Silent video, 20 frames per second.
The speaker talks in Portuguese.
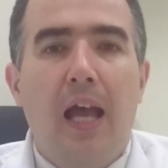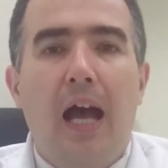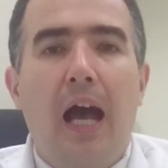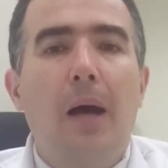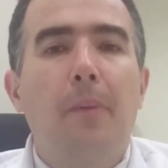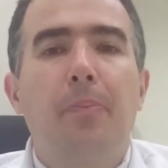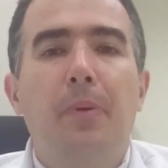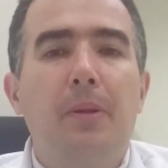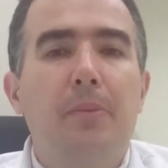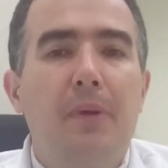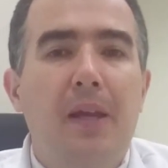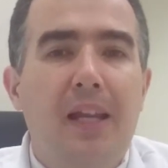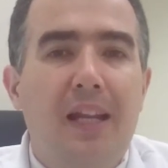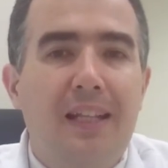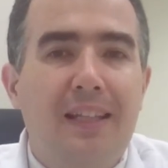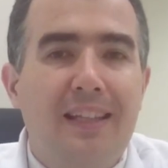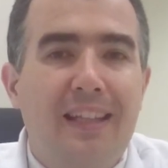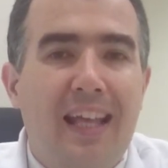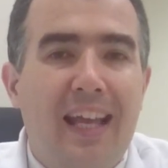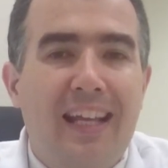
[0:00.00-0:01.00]
A
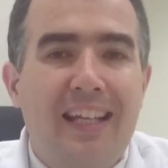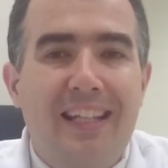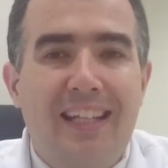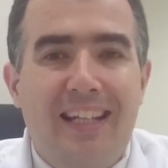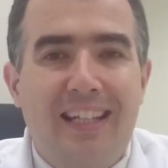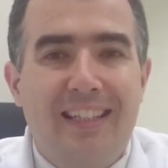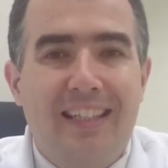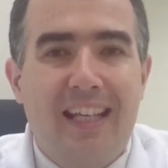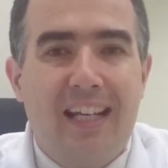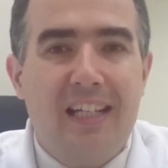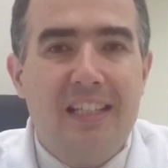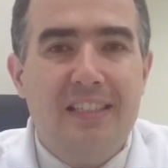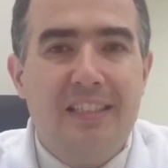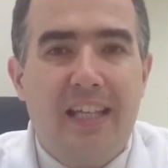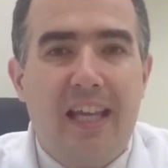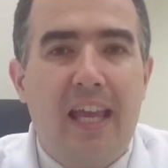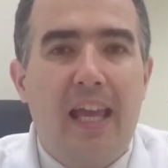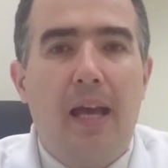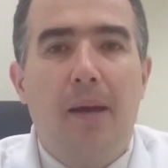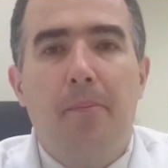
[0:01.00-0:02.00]
primeira técnica delas
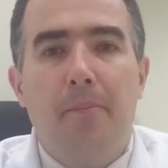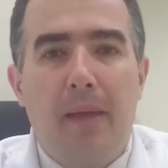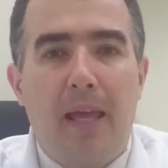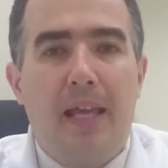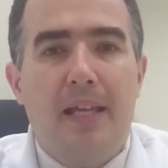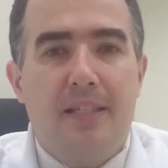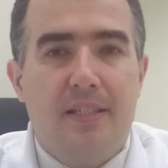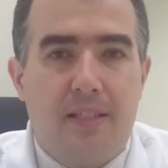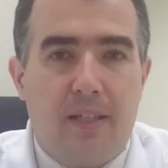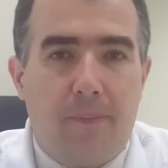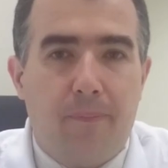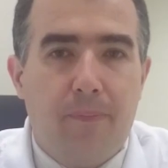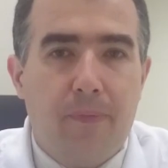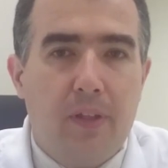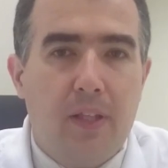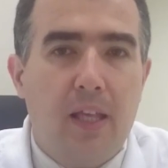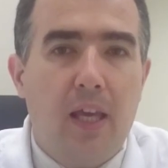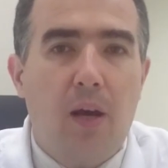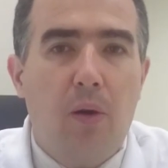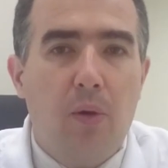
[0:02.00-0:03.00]
é a mesa,
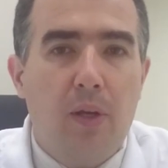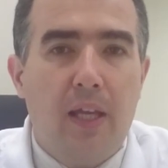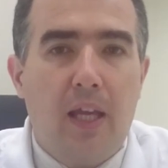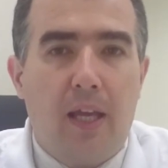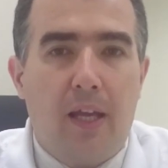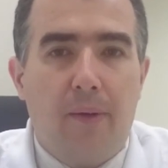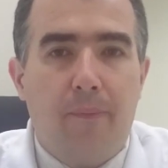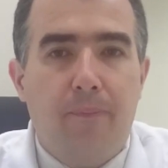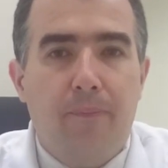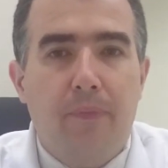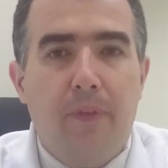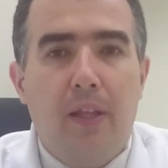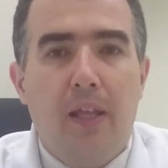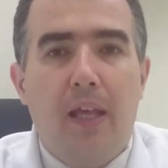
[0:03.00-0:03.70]
que é o que?